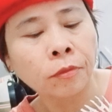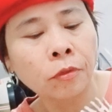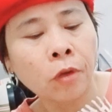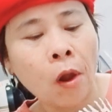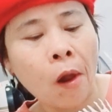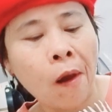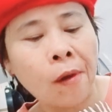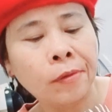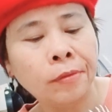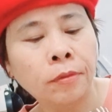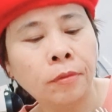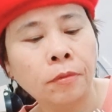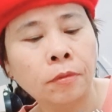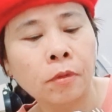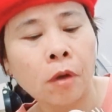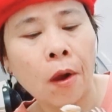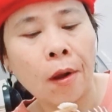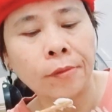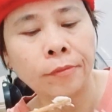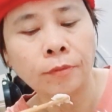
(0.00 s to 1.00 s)
pháp luật
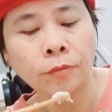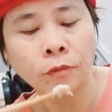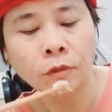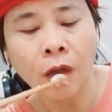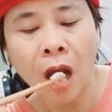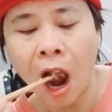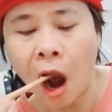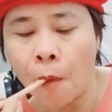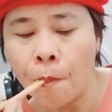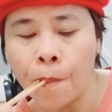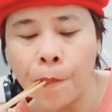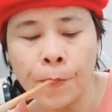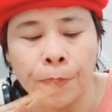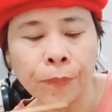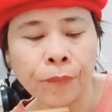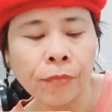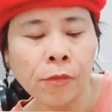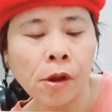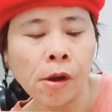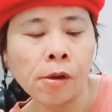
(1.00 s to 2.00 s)
Việt Nam.
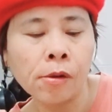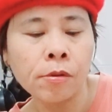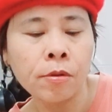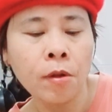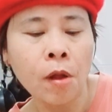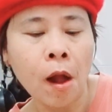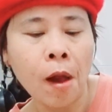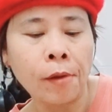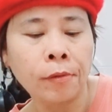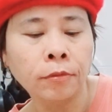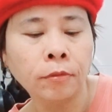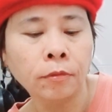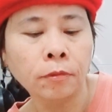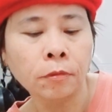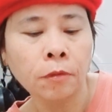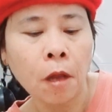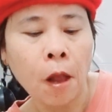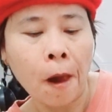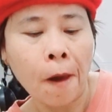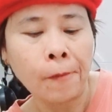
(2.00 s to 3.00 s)
C.
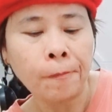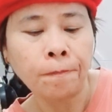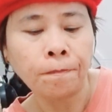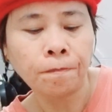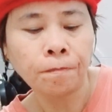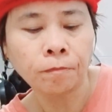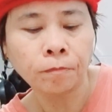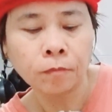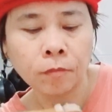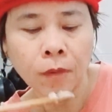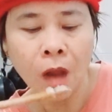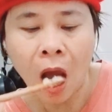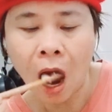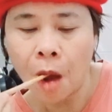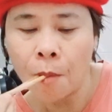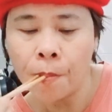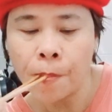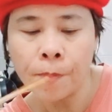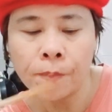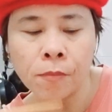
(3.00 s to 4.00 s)
Nguồn kinh phí thực
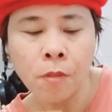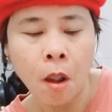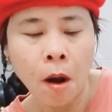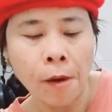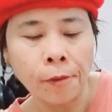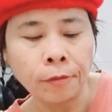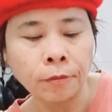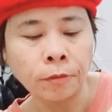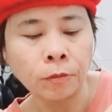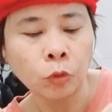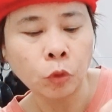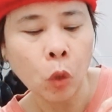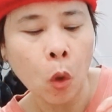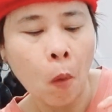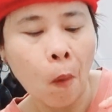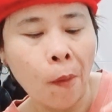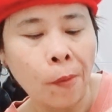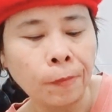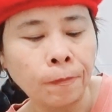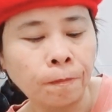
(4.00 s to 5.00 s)
hiện dự án đầu tư
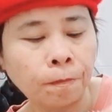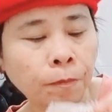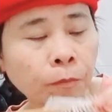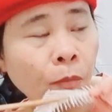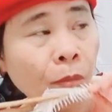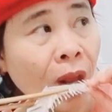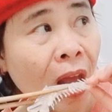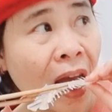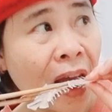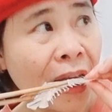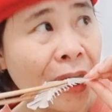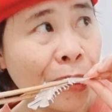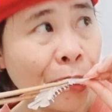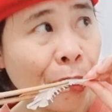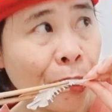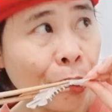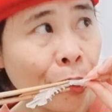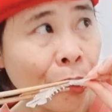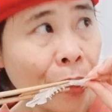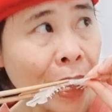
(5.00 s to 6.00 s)
xây dựng do ngân
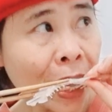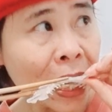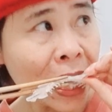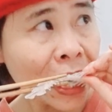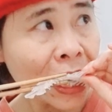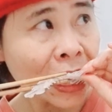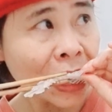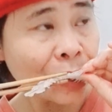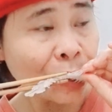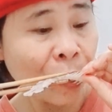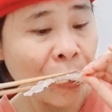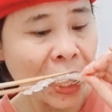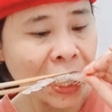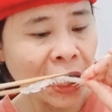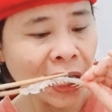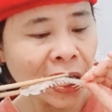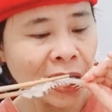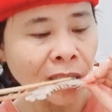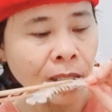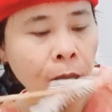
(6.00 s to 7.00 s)
sách nhà nước cấp
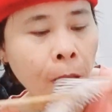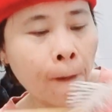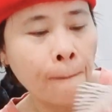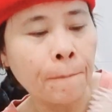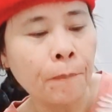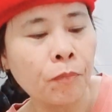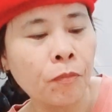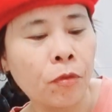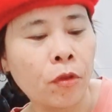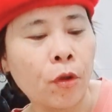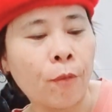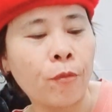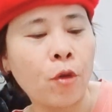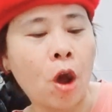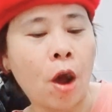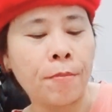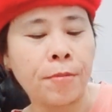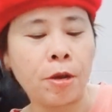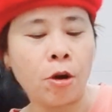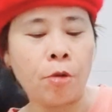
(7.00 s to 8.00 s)
và các nguồn
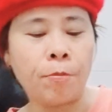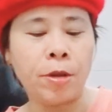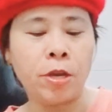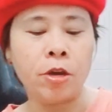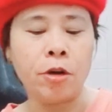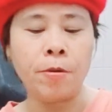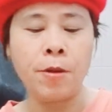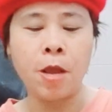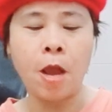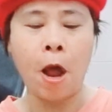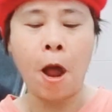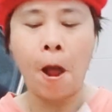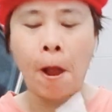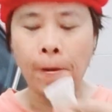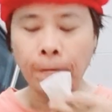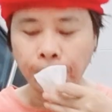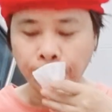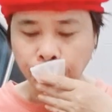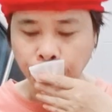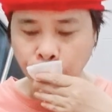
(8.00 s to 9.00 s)
kinh phí hợp pháp
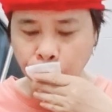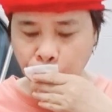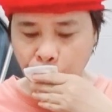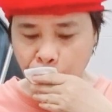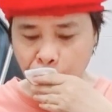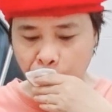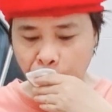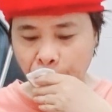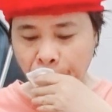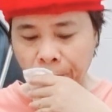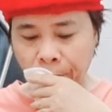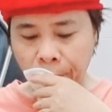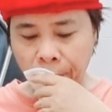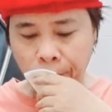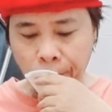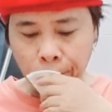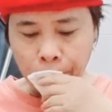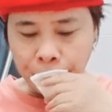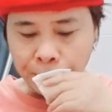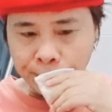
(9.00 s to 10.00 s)
khác theo quy định của
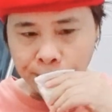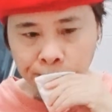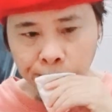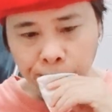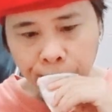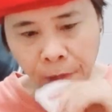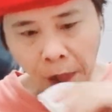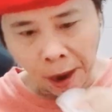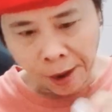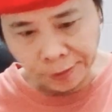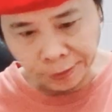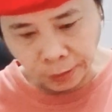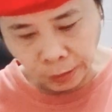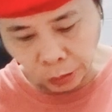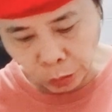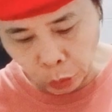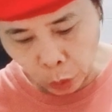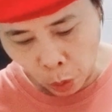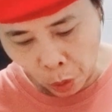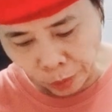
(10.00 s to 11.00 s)
pháp luật. Chính
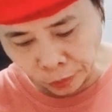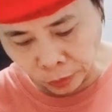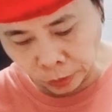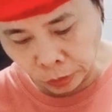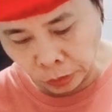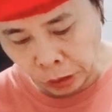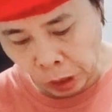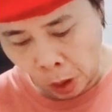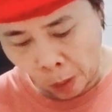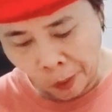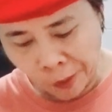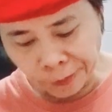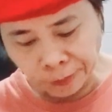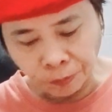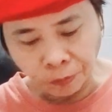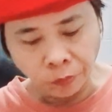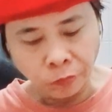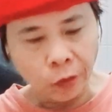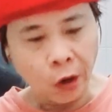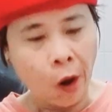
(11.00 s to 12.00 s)
phủ quy định chi tiết
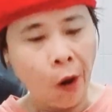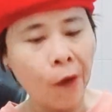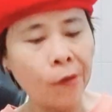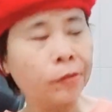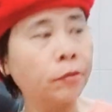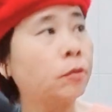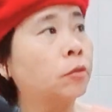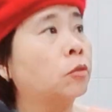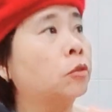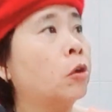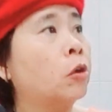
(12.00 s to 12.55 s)
khoản này.